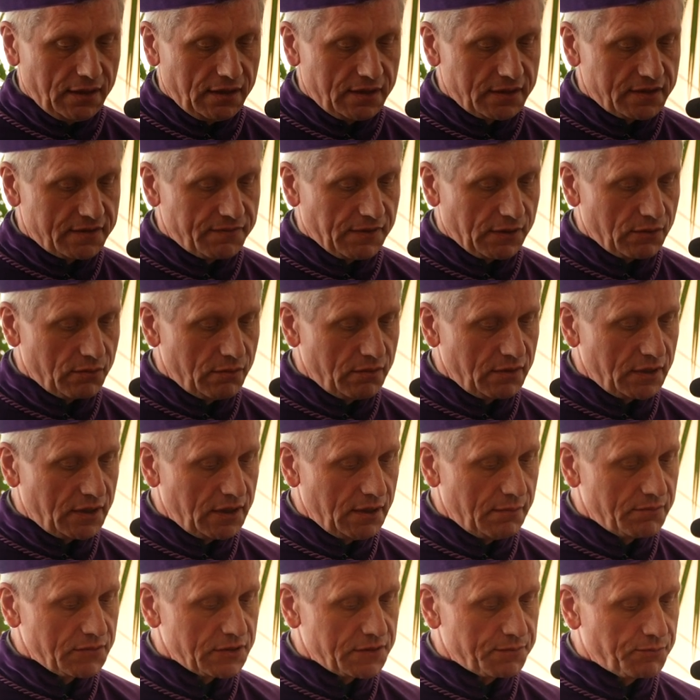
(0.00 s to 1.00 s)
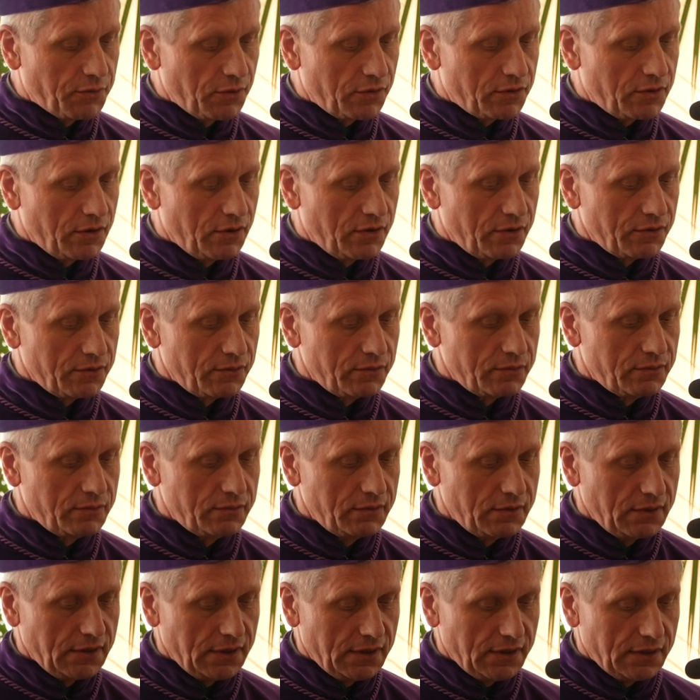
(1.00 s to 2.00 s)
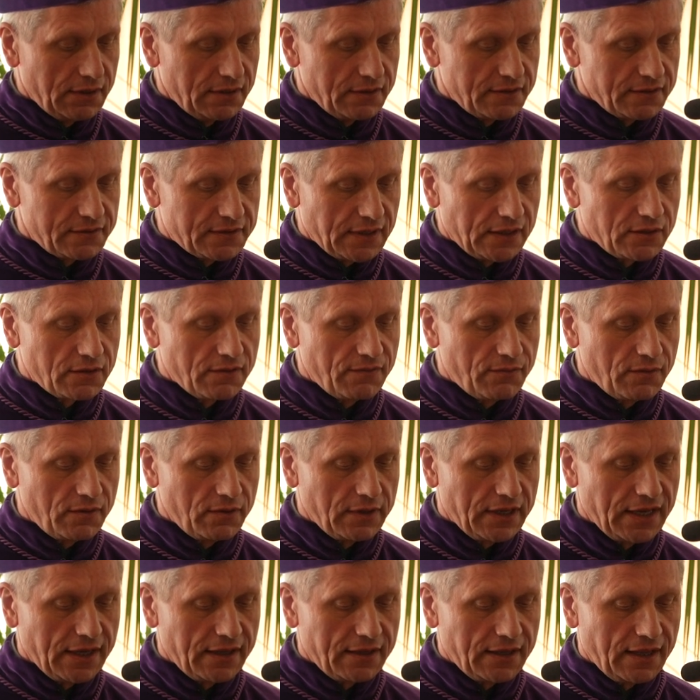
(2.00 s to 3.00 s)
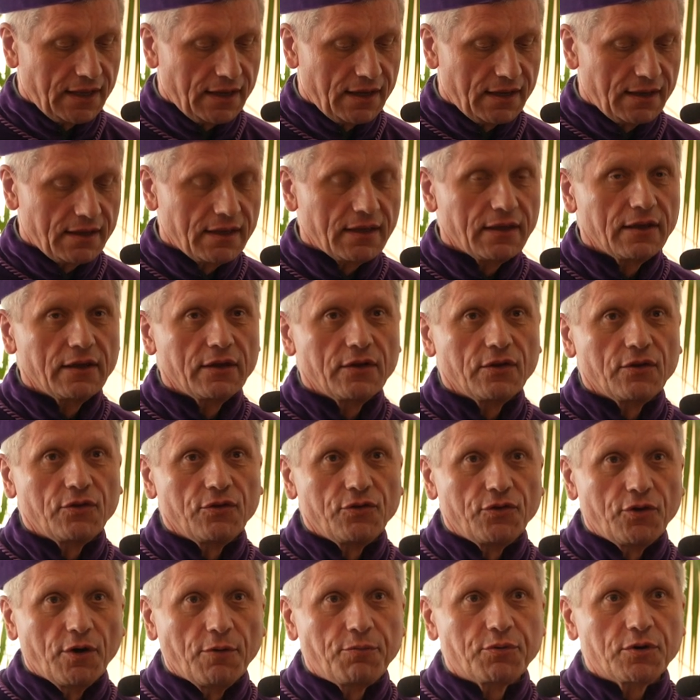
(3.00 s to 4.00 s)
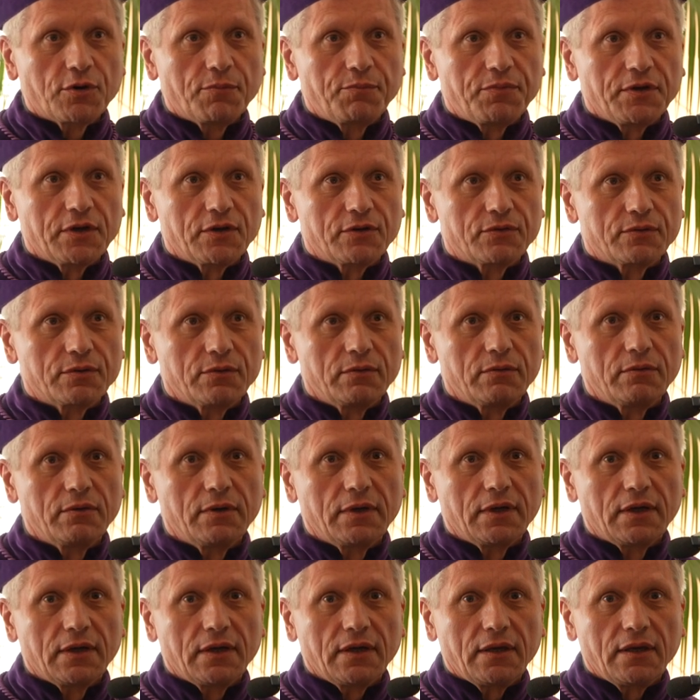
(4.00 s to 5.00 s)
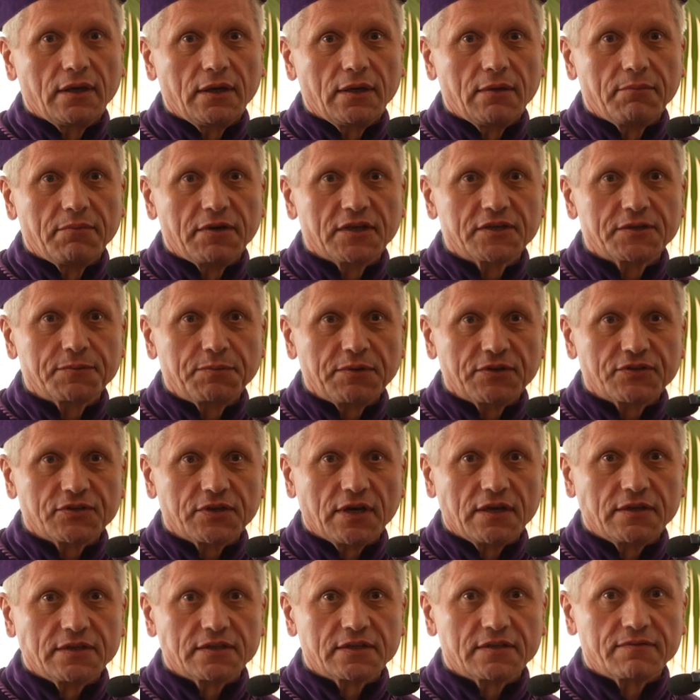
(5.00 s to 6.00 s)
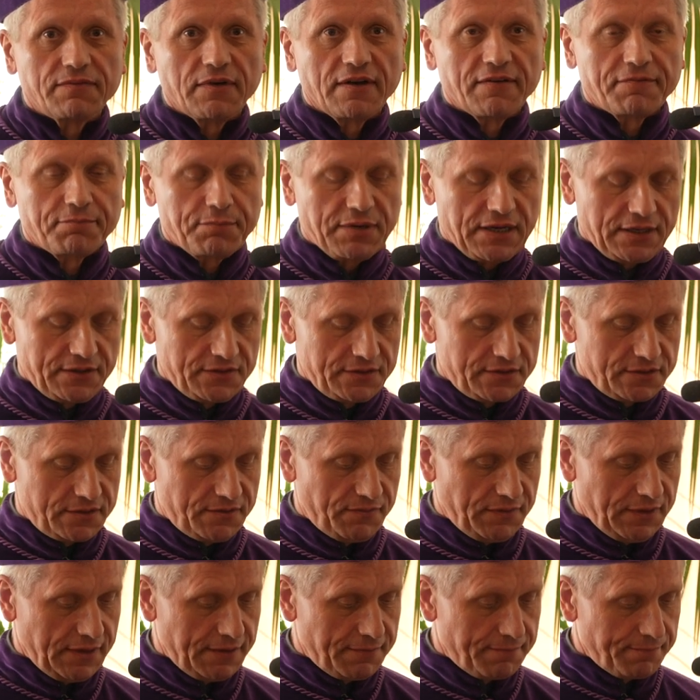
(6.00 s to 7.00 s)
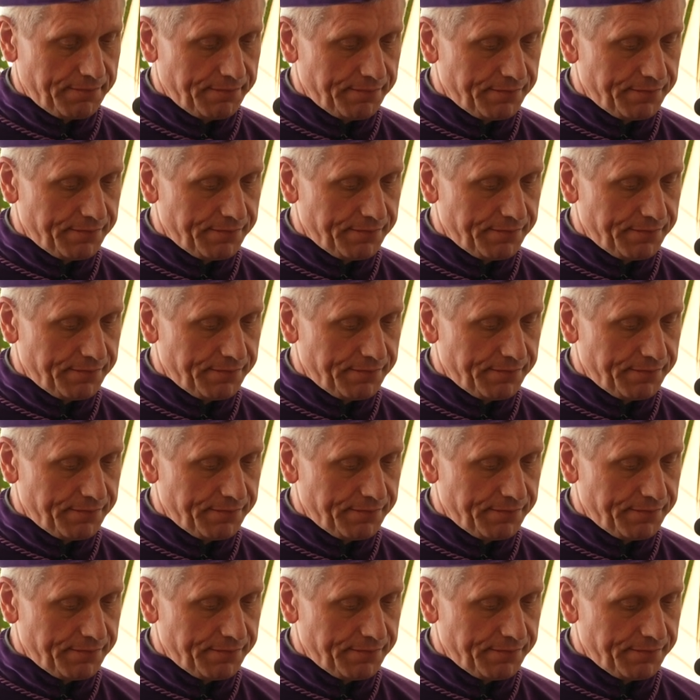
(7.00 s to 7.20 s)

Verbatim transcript: jest warunkiem spokoju, zadowolenia, dobrobytu i bezpieczeństwa w państwie.